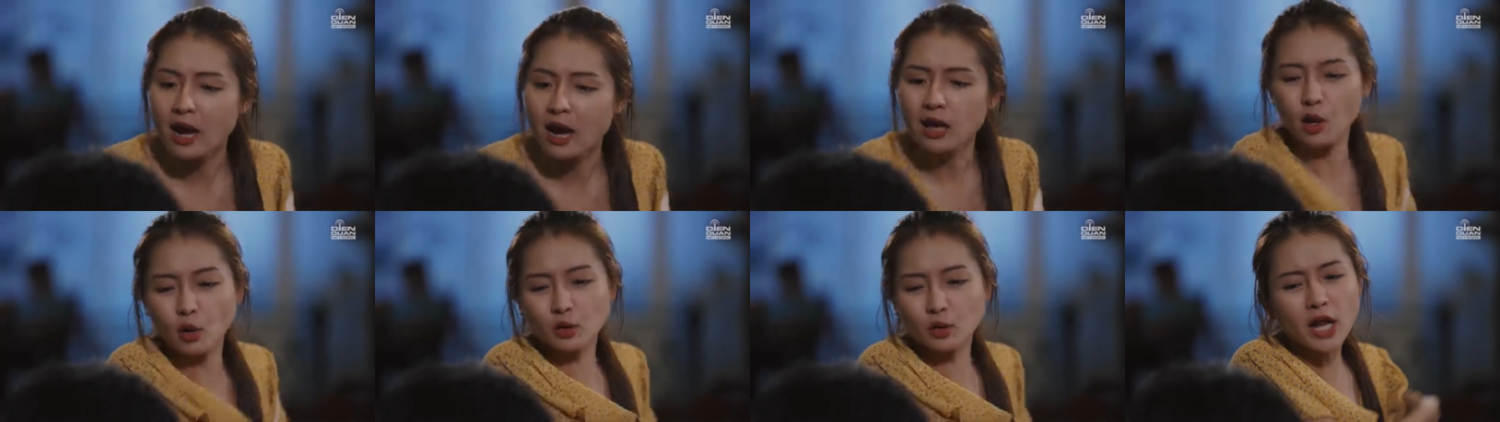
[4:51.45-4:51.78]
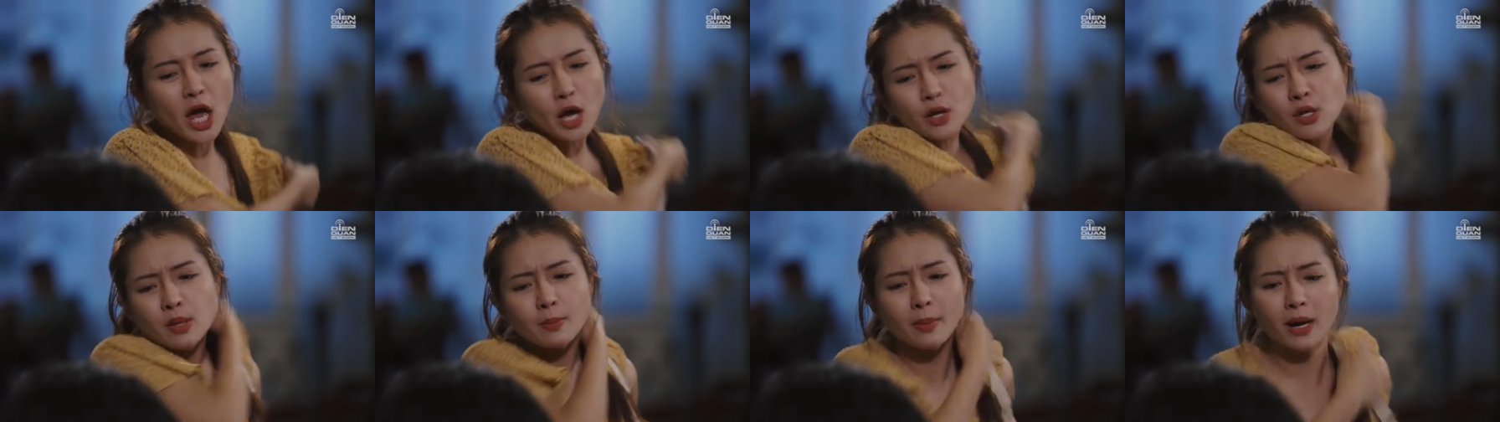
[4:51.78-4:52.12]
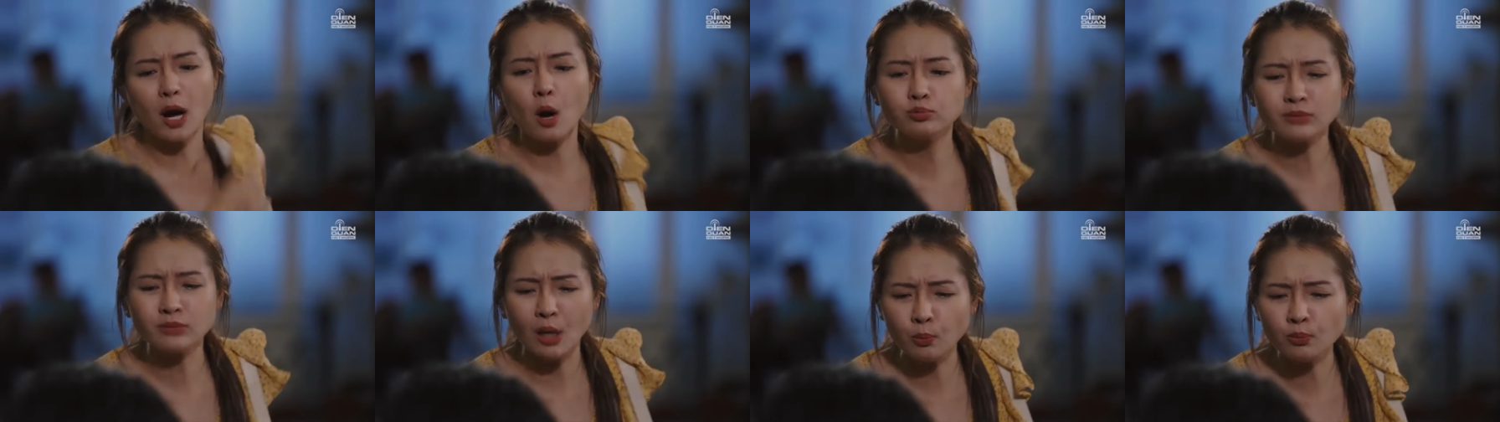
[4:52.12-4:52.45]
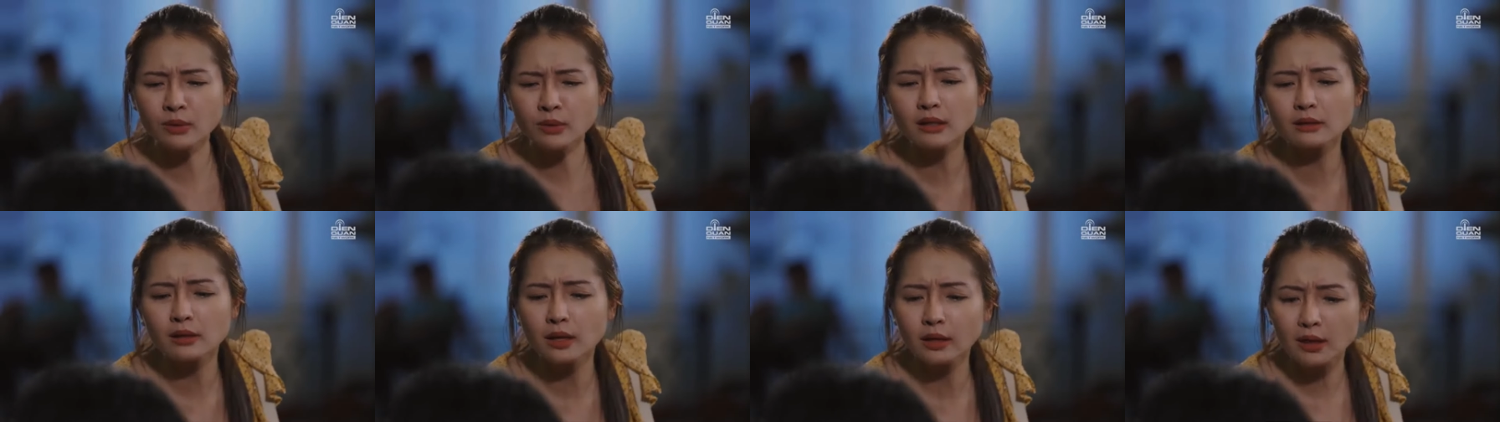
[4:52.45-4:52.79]
Còn nếu như mà không thống
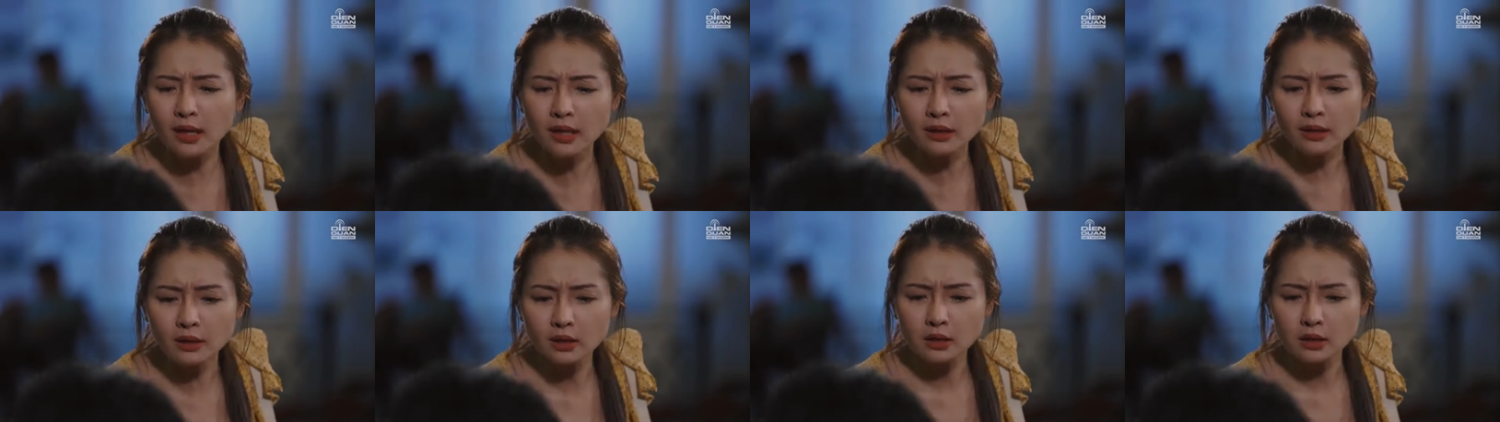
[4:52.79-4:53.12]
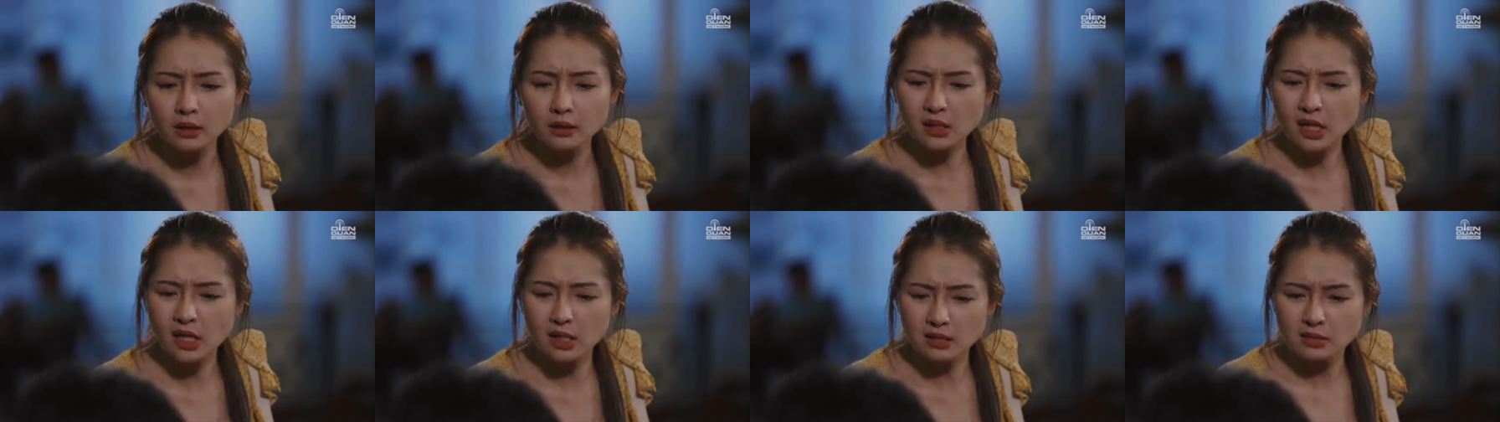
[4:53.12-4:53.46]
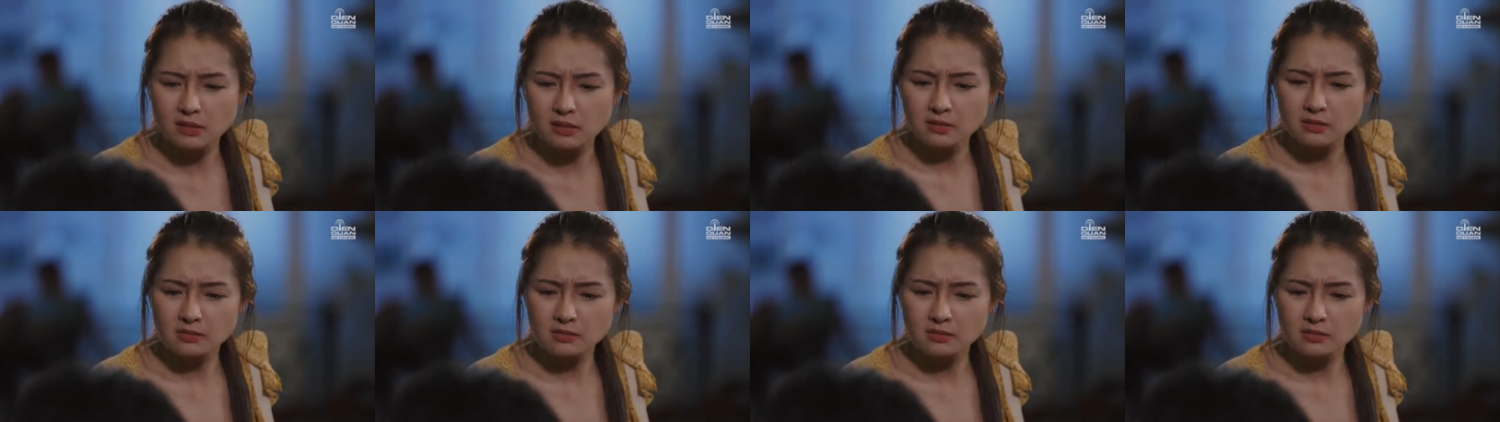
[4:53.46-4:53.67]
nhất được á thì...